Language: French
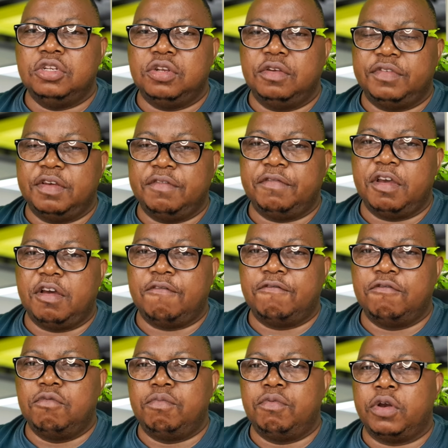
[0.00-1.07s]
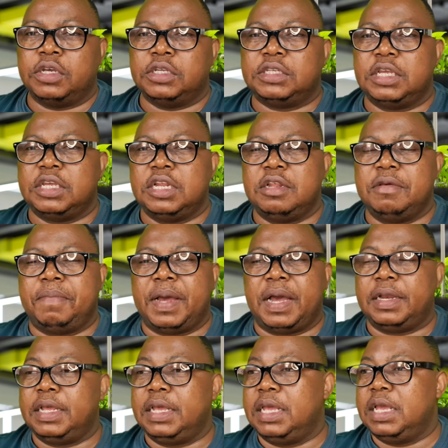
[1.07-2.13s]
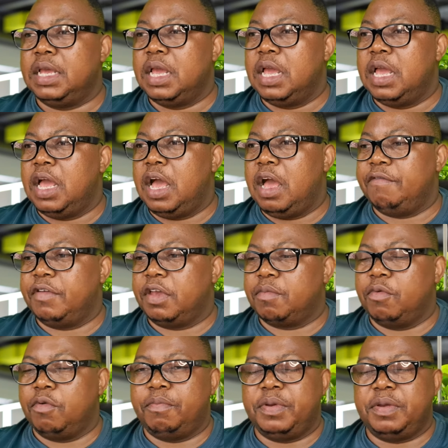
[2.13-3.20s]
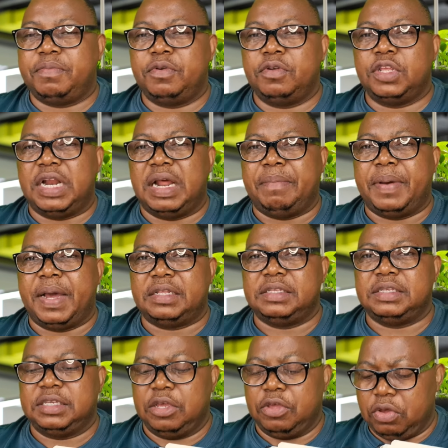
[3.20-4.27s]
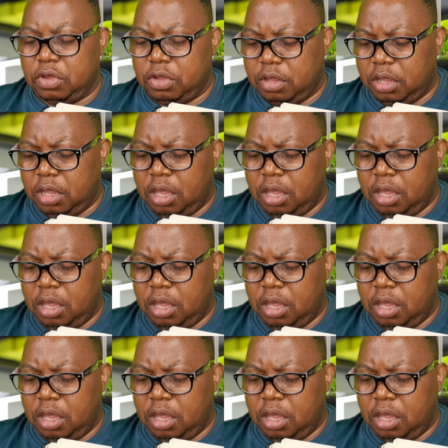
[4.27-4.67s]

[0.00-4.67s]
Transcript: Je viens vers vous pour essayer de parler avec mon peuple de la part du Seigneur.